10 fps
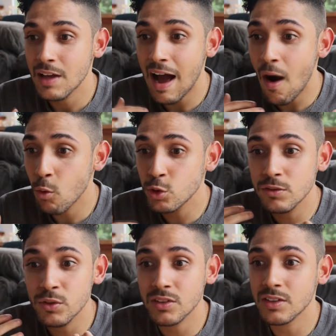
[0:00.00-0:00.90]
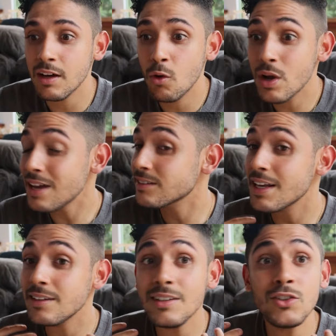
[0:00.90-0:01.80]
algo de você, o que elas
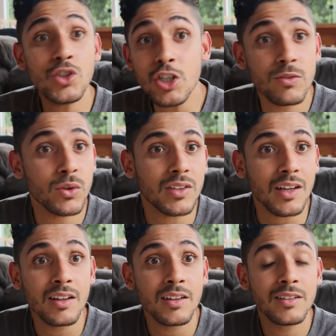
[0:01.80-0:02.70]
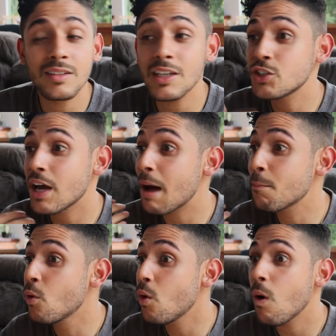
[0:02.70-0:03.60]
querem sentir de você. Seja
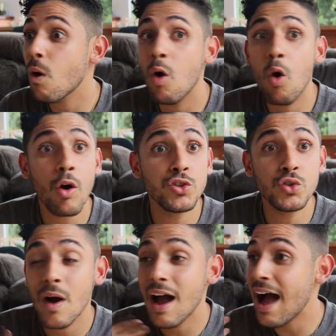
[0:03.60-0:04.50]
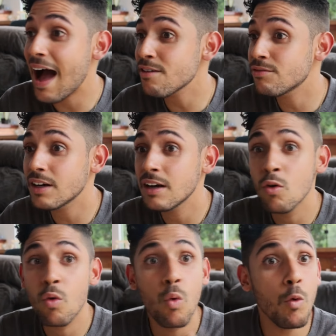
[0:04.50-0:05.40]
amor, ódio,
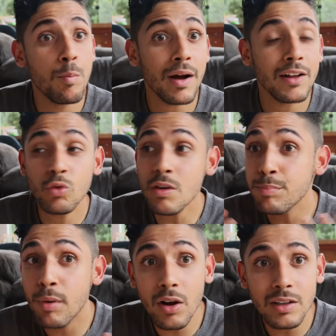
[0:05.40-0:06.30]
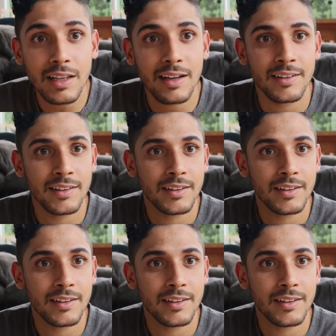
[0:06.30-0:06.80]
raiva, culpa, não importa.